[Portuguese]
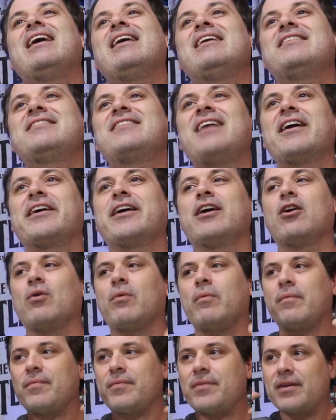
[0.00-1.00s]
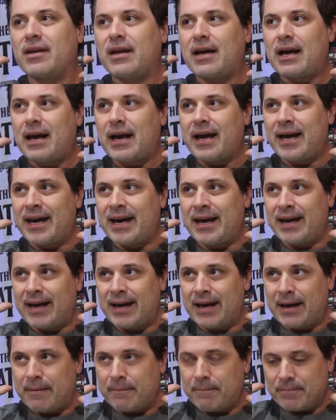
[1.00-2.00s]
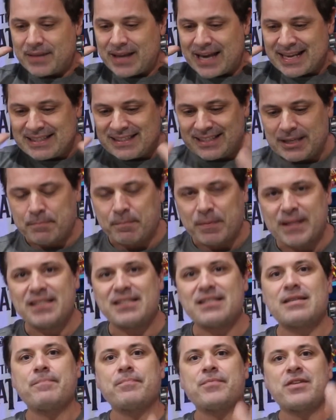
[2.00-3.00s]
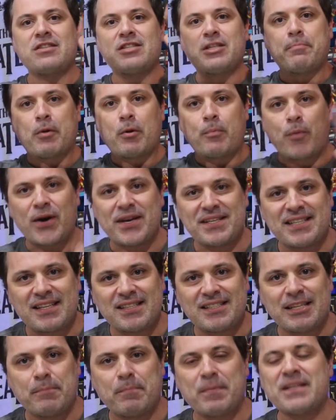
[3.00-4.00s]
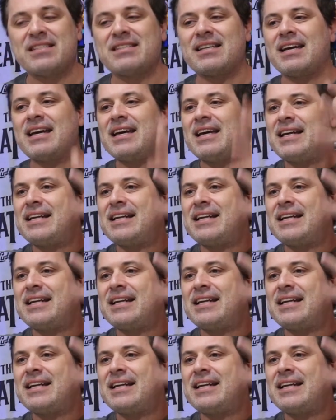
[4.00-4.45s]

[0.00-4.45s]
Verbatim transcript: Stargirl é, é simples, se propõe a ser simples,